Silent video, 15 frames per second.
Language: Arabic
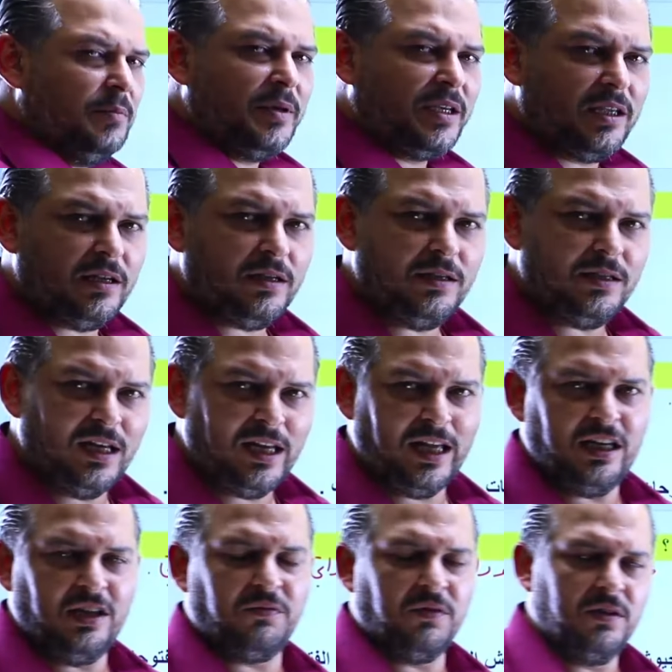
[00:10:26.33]
البكر
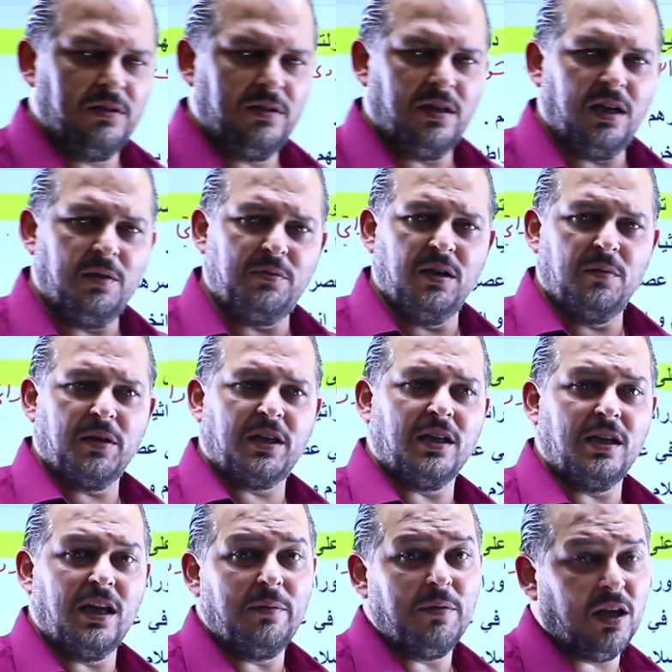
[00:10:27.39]
للخليفه للابن البكر
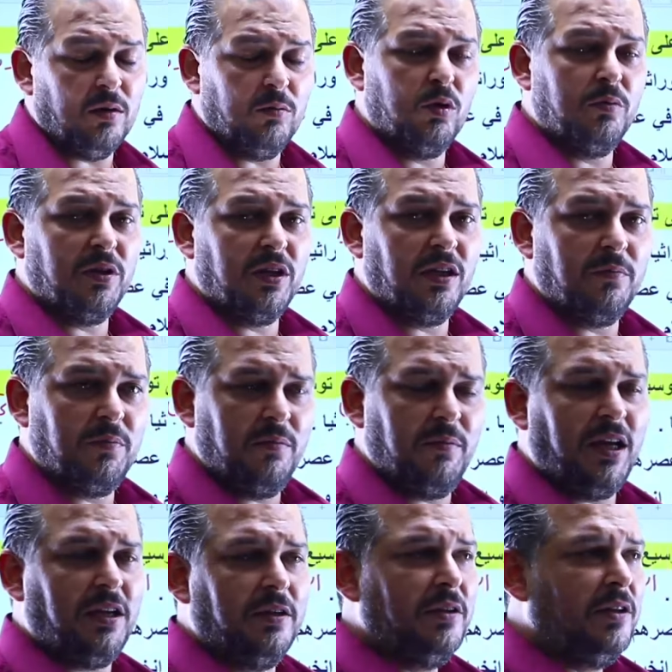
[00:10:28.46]
لامير المؤمنين
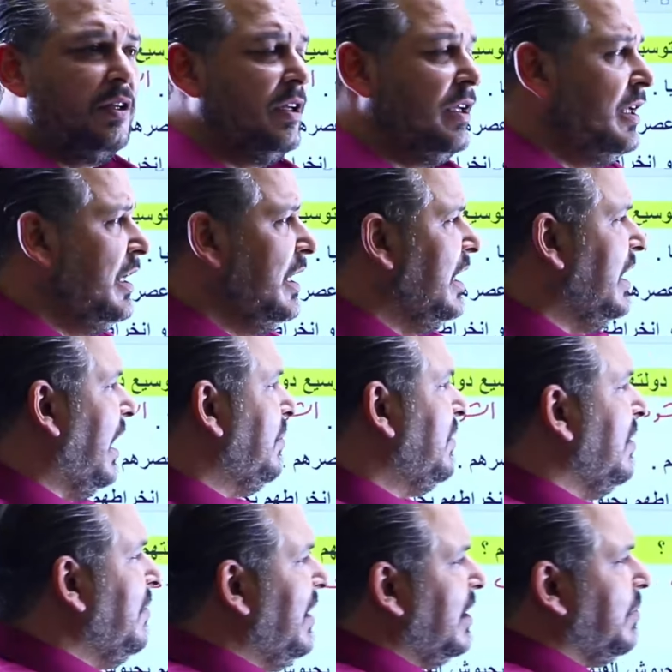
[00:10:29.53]
بمعنى إيه،
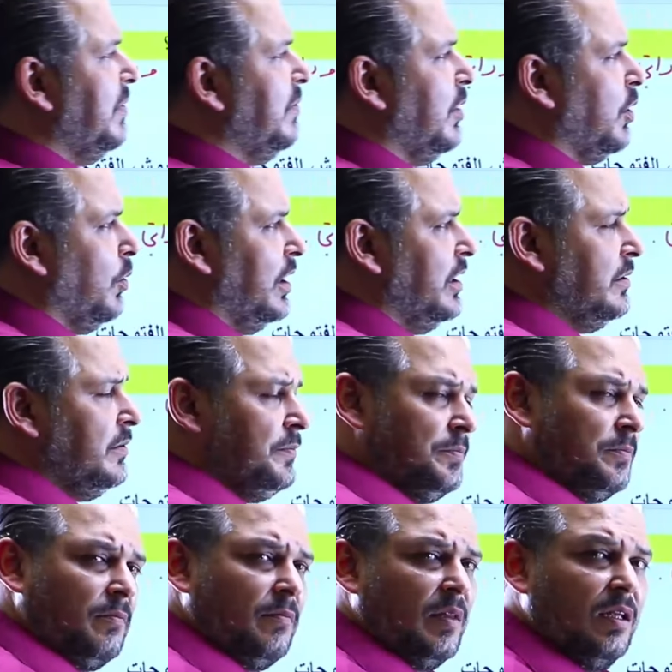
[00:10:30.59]
عبد الملك من مروان
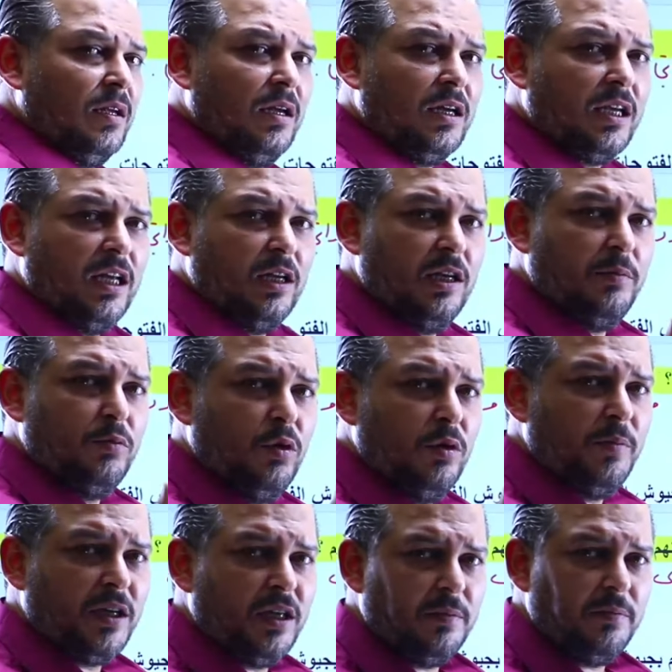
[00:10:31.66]
كان ابنه
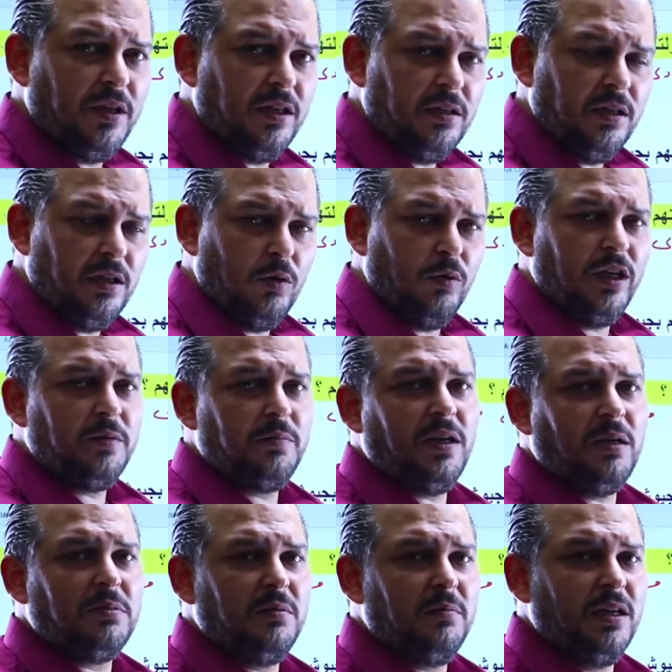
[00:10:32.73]
البكر مين؟ الوليد بن
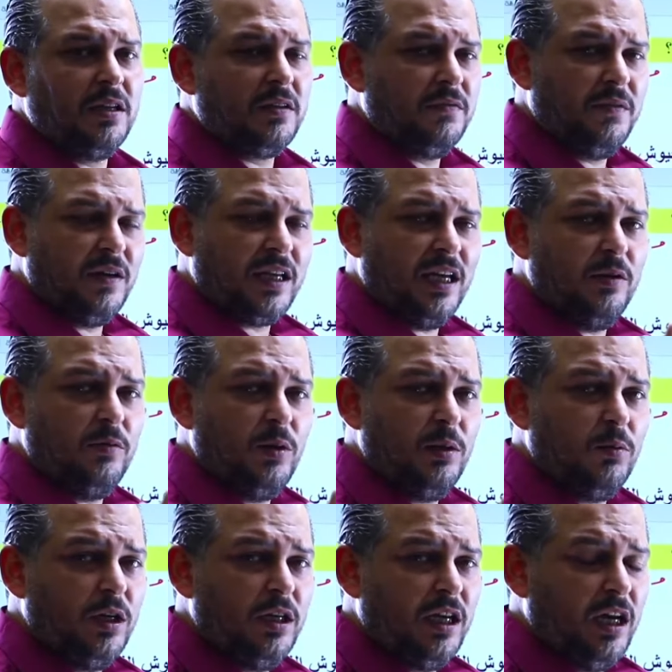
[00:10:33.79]
عبد الملك، فكان
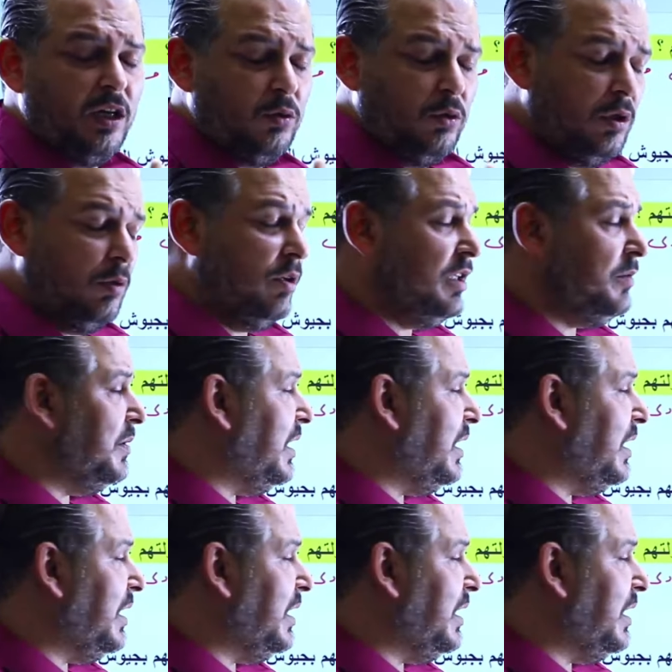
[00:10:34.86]
مين ولي عهده؟ الوليد